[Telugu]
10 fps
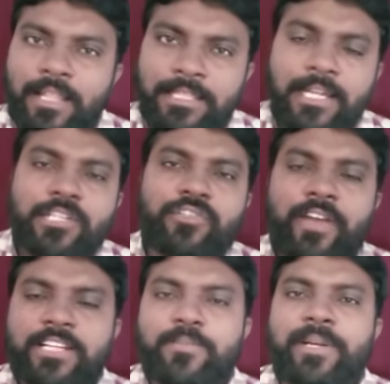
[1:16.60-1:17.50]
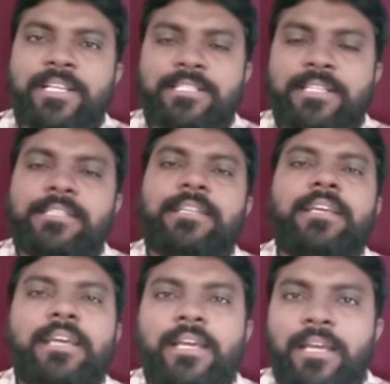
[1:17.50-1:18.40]
తాను స్క్వాష్ పిటిషన్
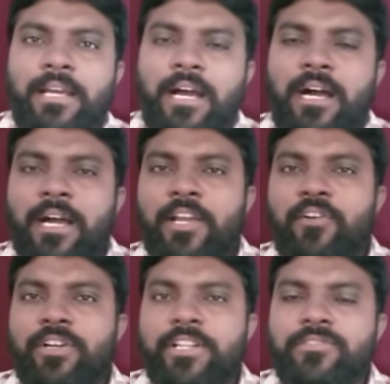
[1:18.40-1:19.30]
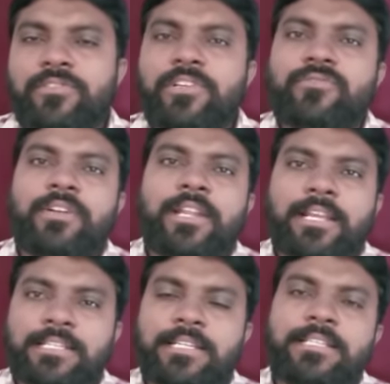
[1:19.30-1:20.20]
వేస్తానే ఆ హైకోర్టు రిసీవ్ చేసుకుంటా
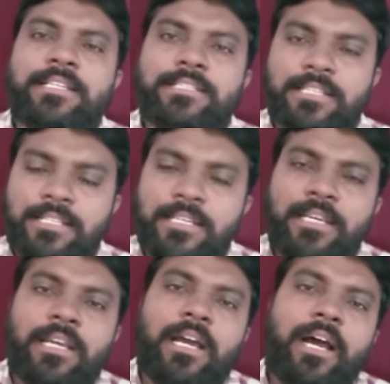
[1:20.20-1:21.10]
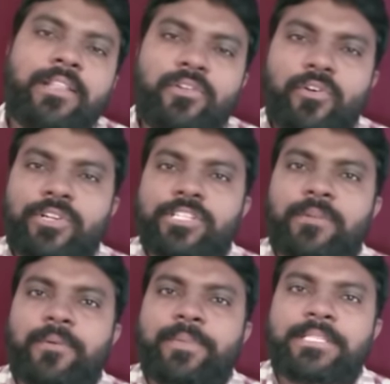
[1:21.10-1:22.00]
నెక్స్ట్ ఏం చేస్తుంది అది
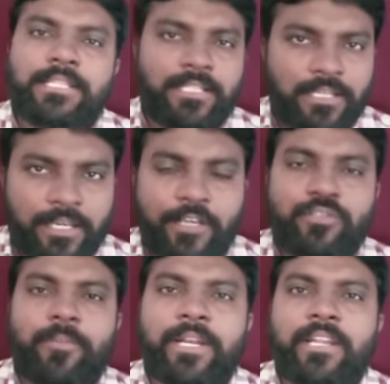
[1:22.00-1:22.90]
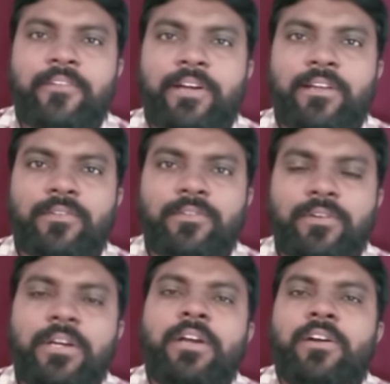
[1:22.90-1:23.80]
నోటీసులు పంపిస్తుంది కేసు పెట్టిన వాళ్ళకు
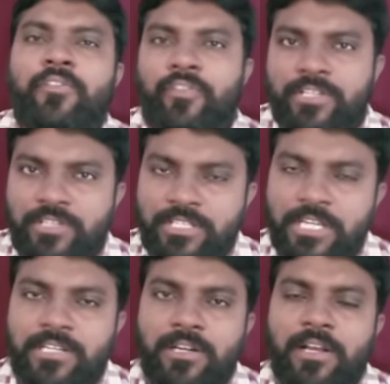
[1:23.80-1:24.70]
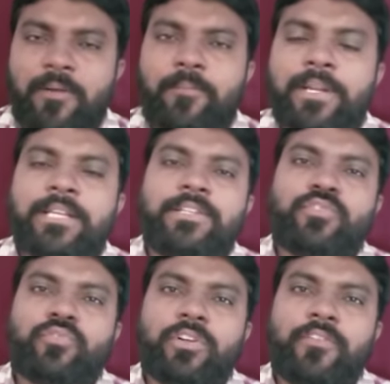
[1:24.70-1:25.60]
ఫస్ట్ స్టేషన్లో కంప్లైంట్
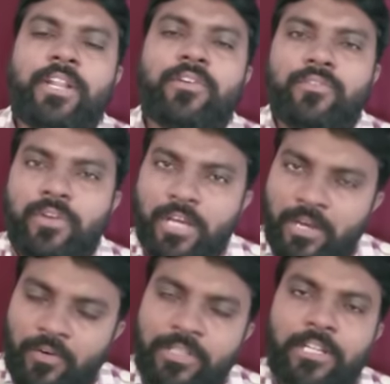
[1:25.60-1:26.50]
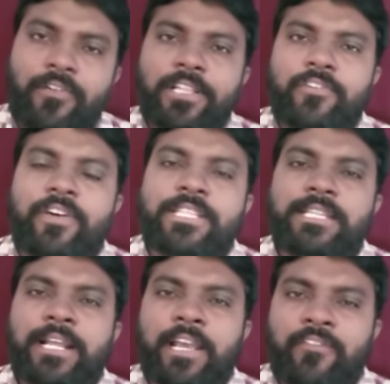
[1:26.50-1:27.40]
తీసుకున్న వాళ్ళకు తర్వాత
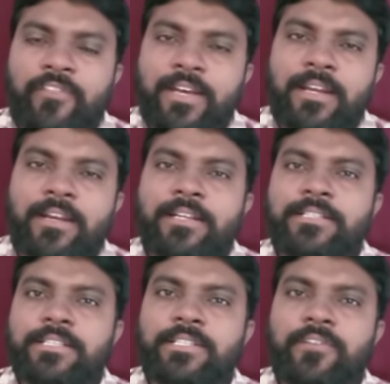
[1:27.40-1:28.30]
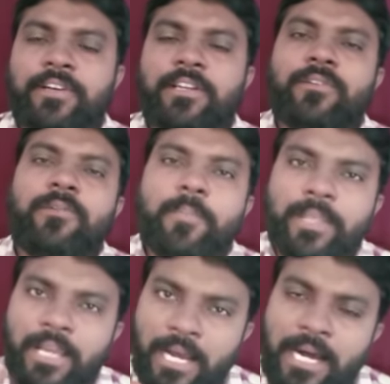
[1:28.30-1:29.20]
ఒరిజినల్గా ఎఫ్ఐఆర్ రెడీ చేసిన వాళ్ళకు
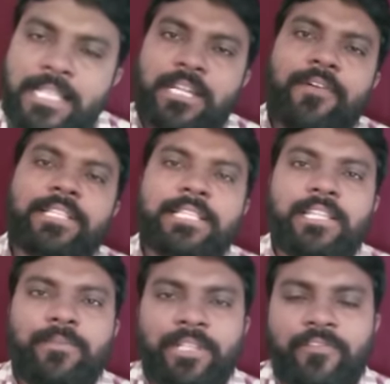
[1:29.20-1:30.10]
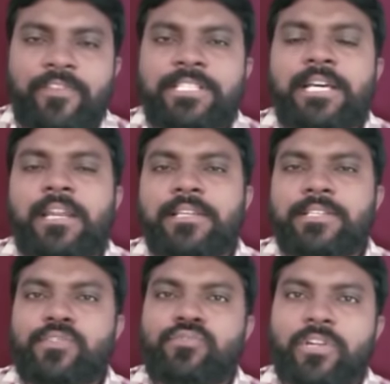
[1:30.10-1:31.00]
ఆ తర్వాత దీని మీద విచారణ
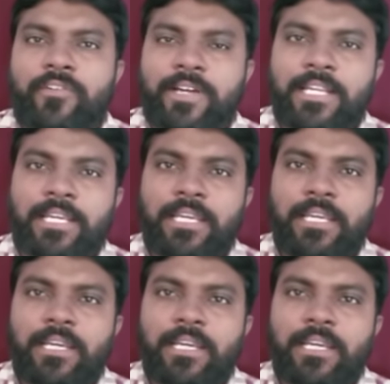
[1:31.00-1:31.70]
చేస్తున్న వాళ్ళకి